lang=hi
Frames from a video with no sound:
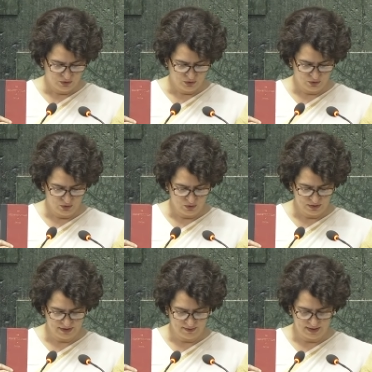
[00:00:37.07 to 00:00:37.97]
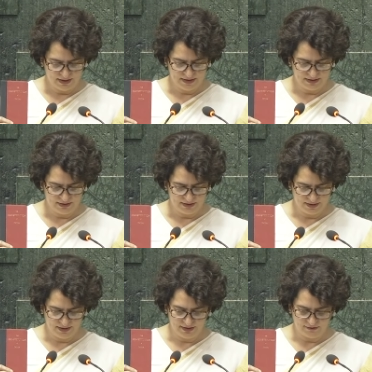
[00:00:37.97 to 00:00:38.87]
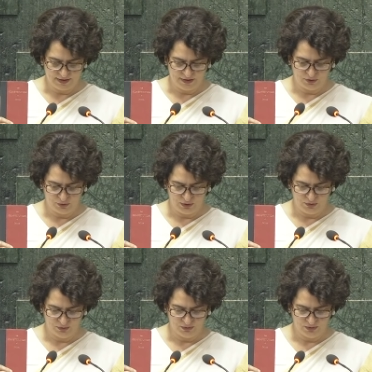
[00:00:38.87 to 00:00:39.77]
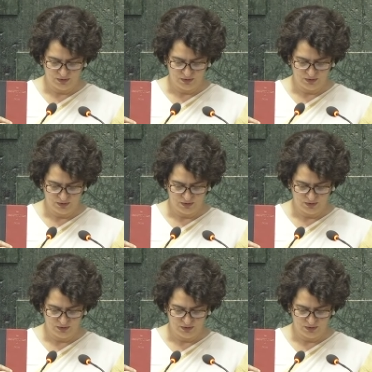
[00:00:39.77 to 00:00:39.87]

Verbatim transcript: जो लोकसभा की सदस्य निर्वाचित हुई हूँ